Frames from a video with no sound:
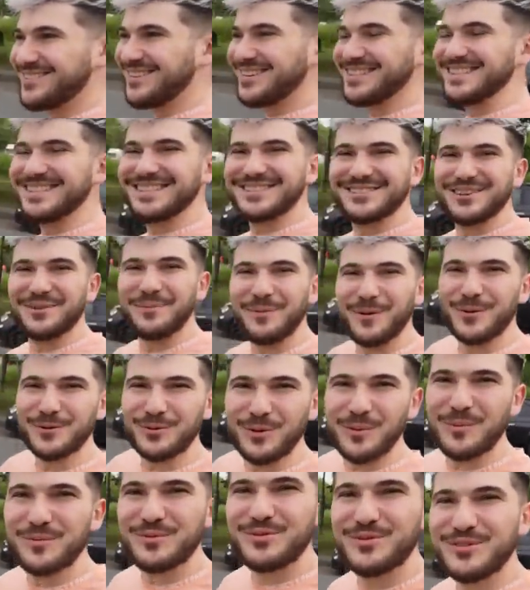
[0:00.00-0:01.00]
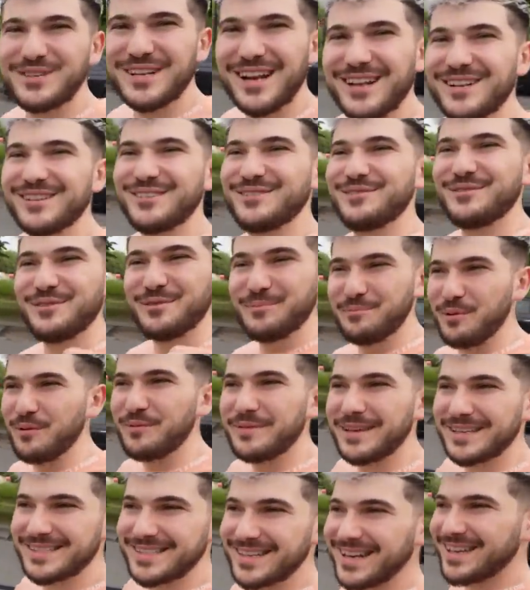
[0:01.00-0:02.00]
T'imagines, genre pendant 3 minutes il, a, il peut
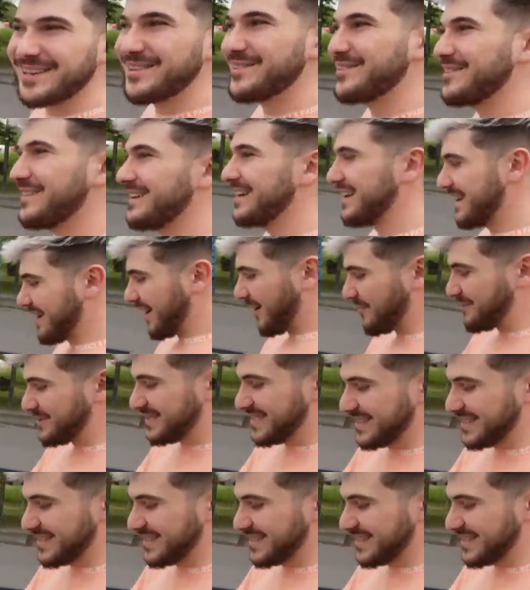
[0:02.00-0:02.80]
me casser la gueule. En plus